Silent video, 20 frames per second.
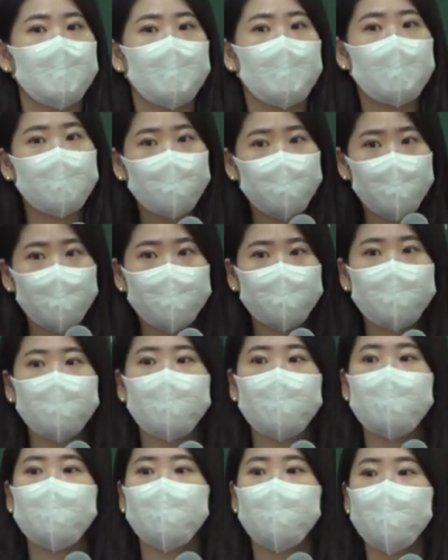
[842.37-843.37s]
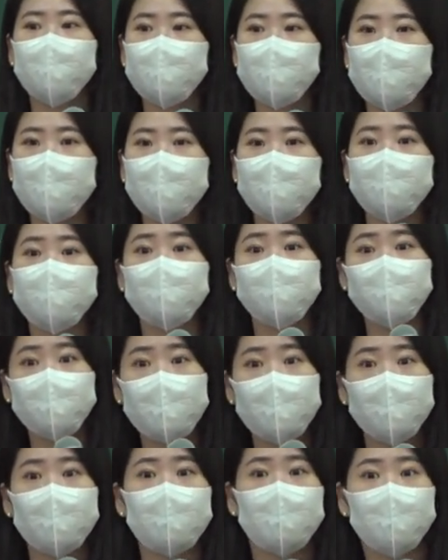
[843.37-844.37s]
앞으로의 미래를 고민하고
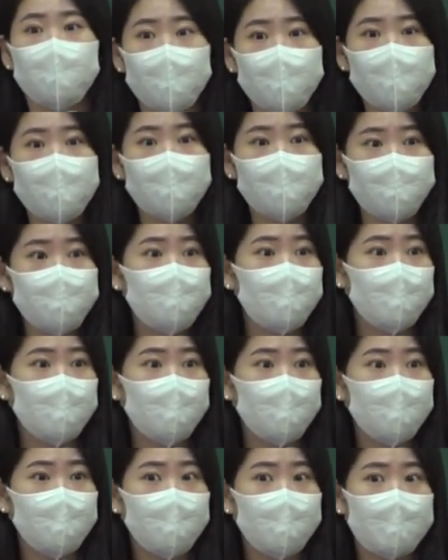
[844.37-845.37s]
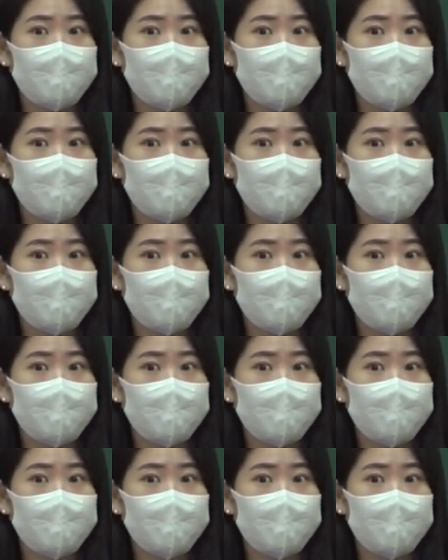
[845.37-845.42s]
준비하고 할 거 아니에요 그죠요?